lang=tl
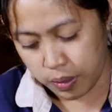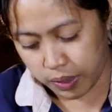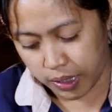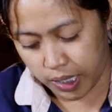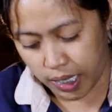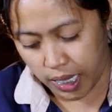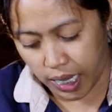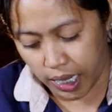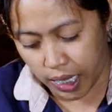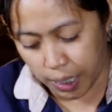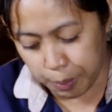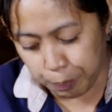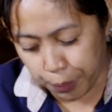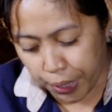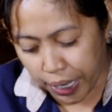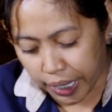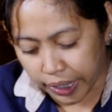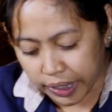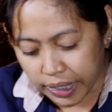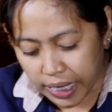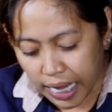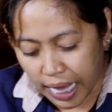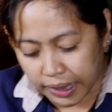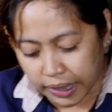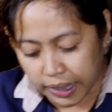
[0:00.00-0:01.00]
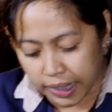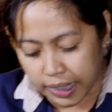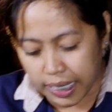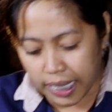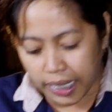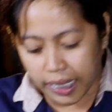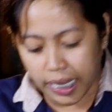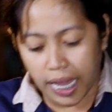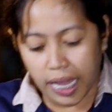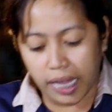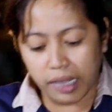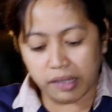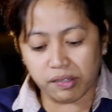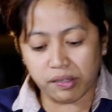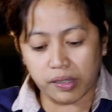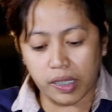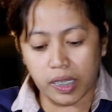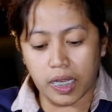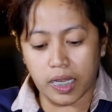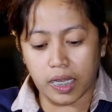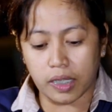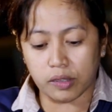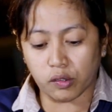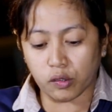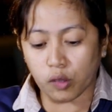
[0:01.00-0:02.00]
Okay, pwede natin ilagay si